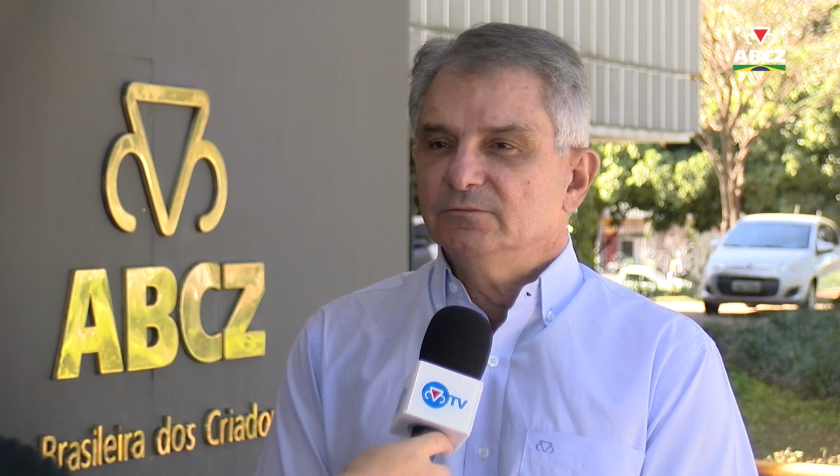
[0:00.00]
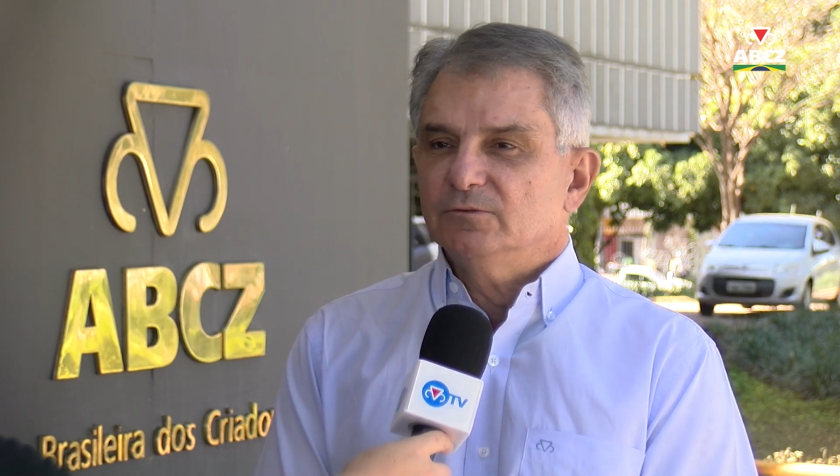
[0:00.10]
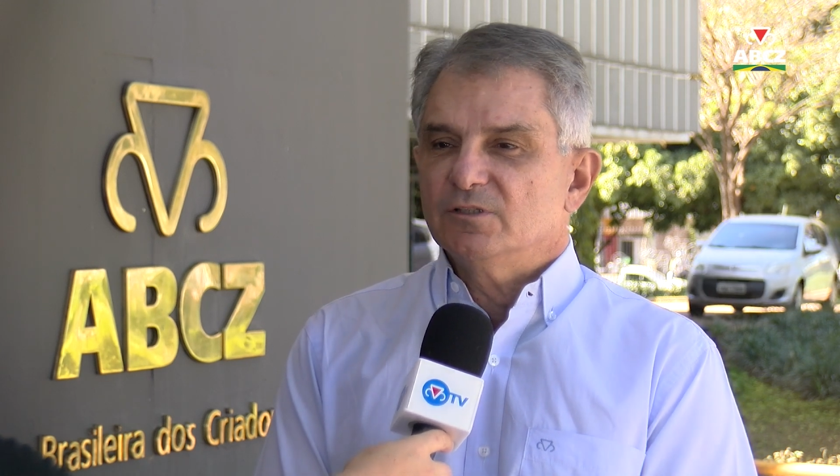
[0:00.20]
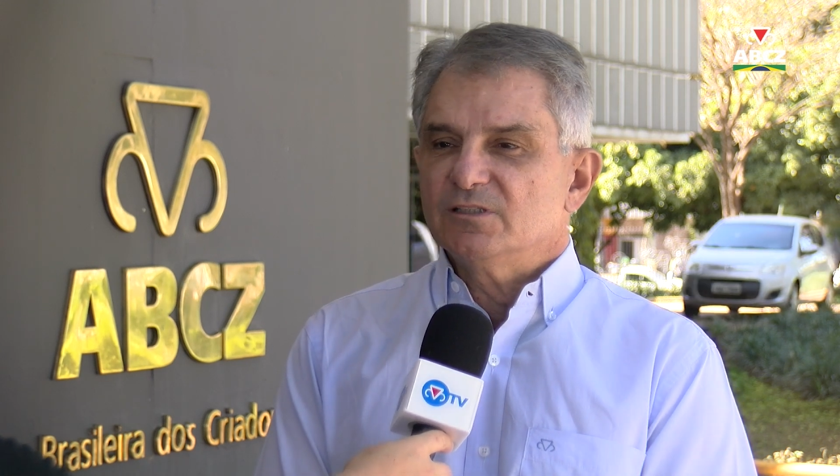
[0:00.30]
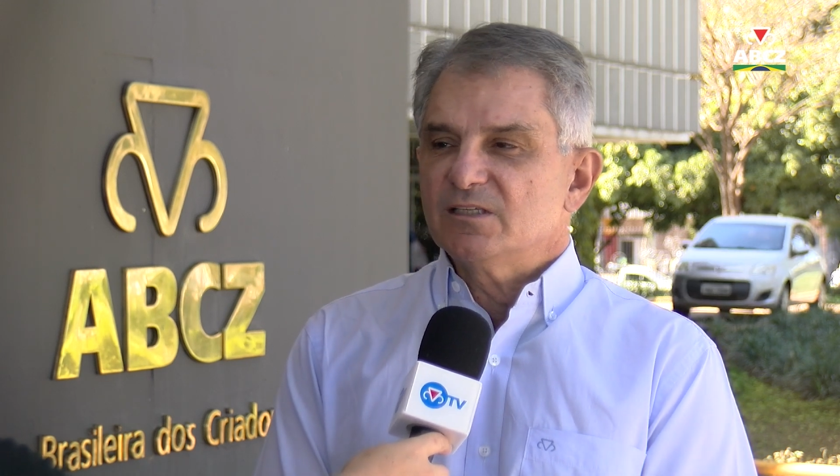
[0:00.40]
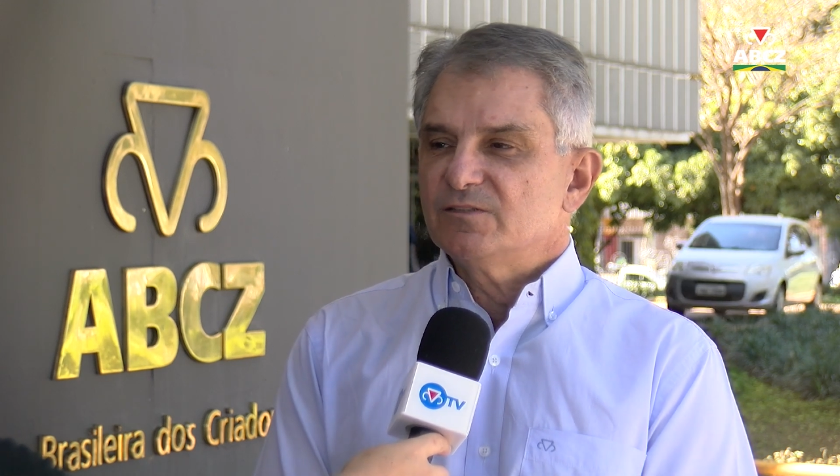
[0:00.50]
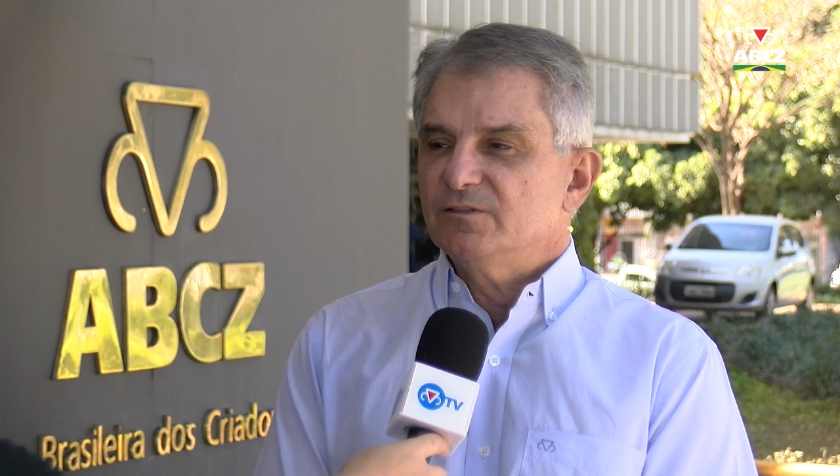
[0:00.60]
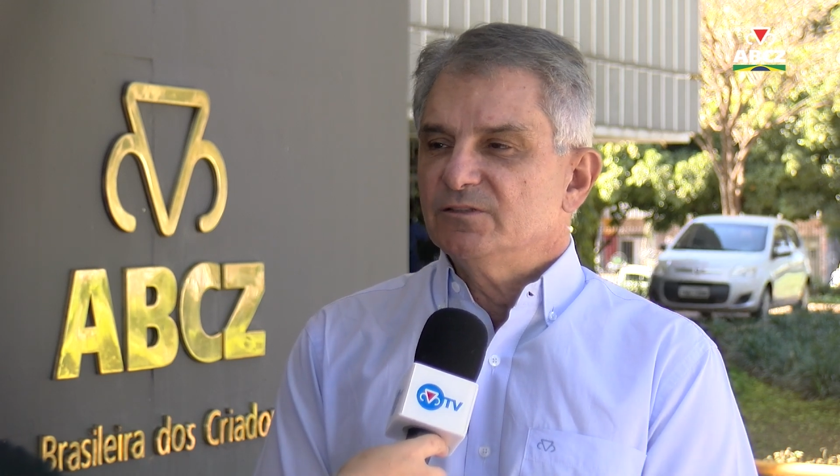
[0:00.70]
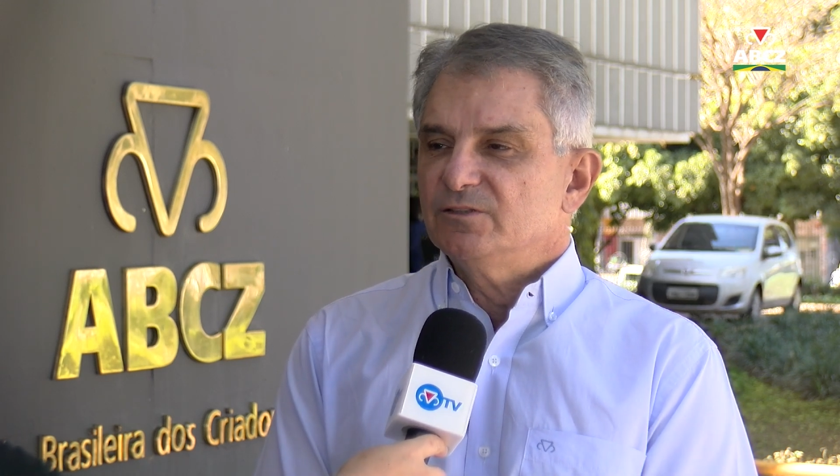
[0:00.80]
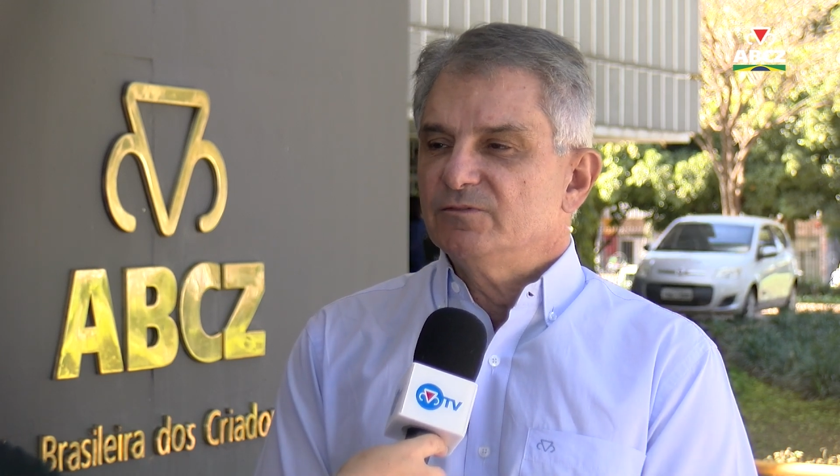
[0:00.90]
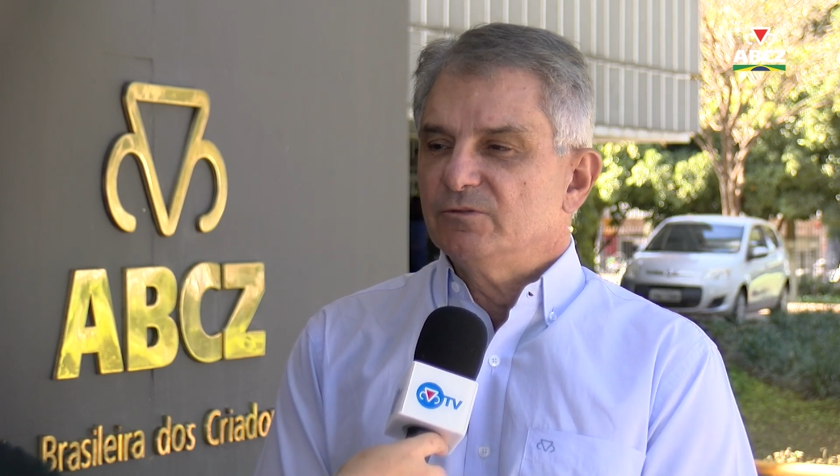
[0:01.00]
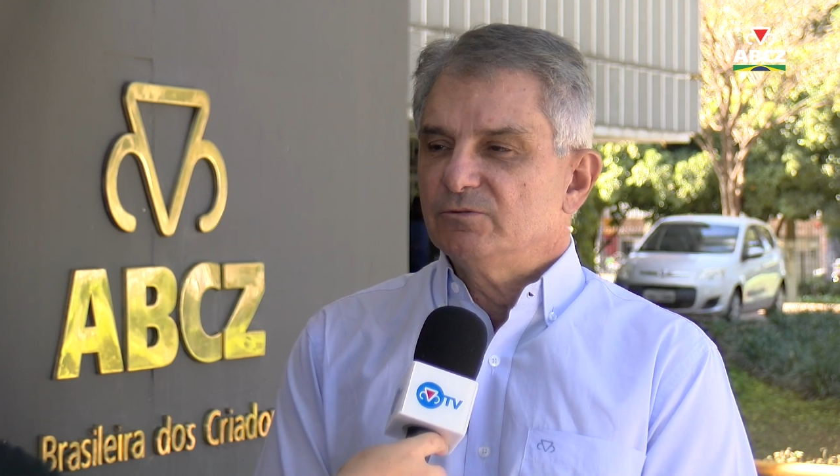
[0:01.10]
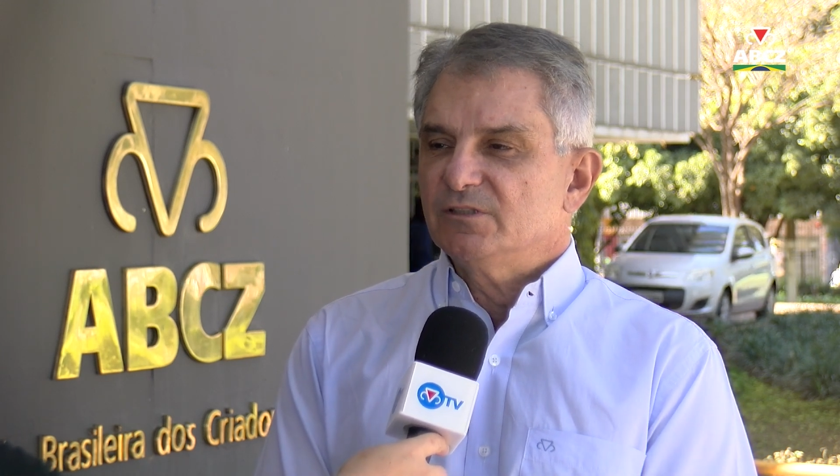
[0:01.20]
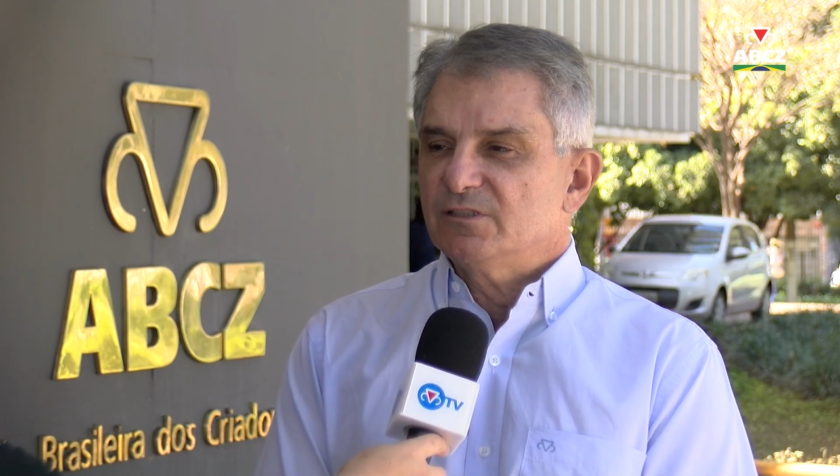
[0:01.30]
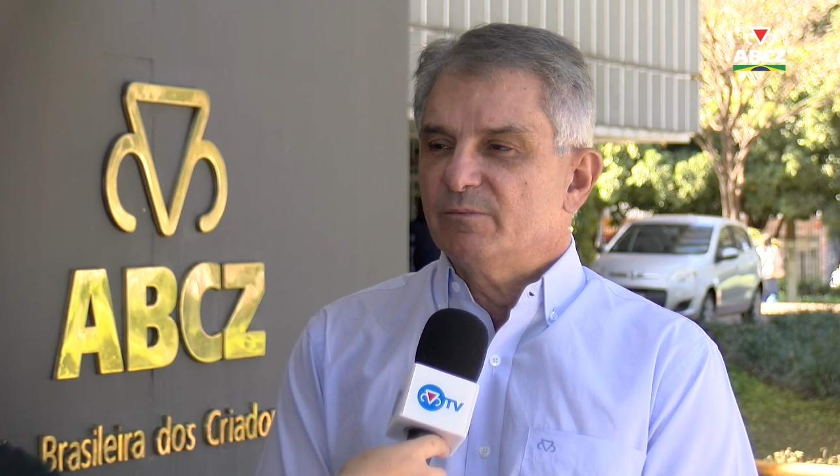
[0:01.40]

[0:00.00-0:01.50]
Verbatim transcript: Todas as feiras a gente vai utilizar